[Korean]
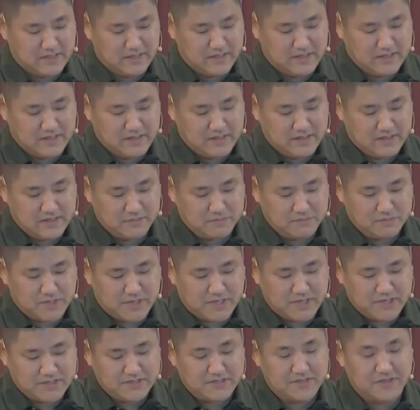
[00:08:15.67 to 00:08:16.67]
가난의
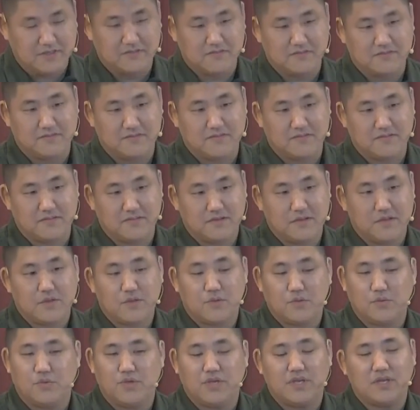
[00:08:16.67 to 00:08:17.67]
자리, 도움이
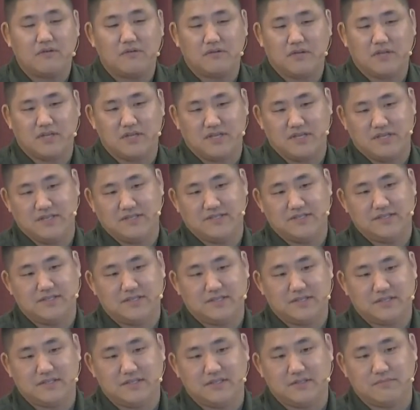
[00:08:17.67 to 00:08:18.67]
필요한 자리,
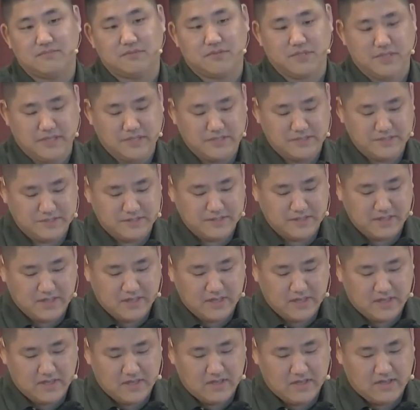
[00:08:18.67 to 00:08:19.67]
지친 곳,
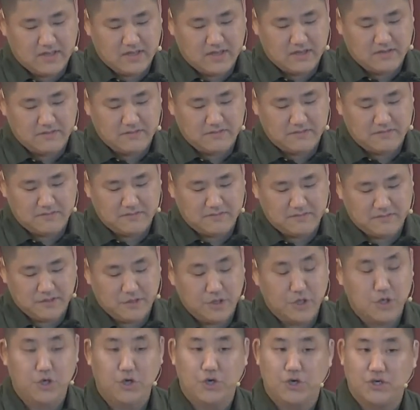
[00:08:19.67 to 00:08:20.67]

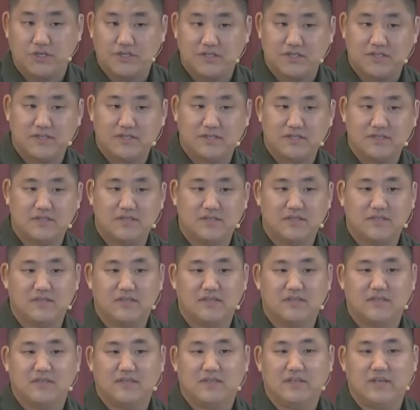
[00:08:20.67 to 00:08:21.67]
실망한 곳,
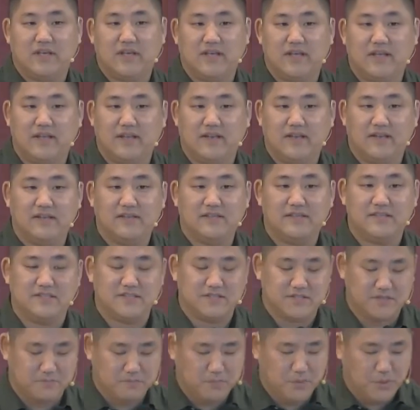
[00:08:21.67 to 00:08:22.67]

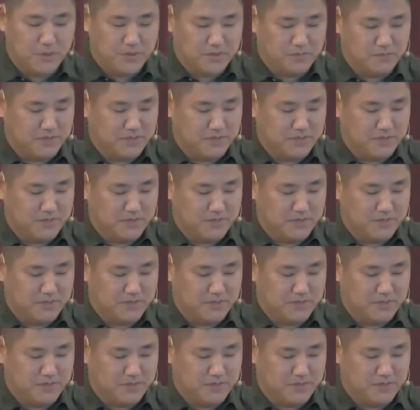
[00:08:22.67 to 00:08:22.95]
상처받은 곳,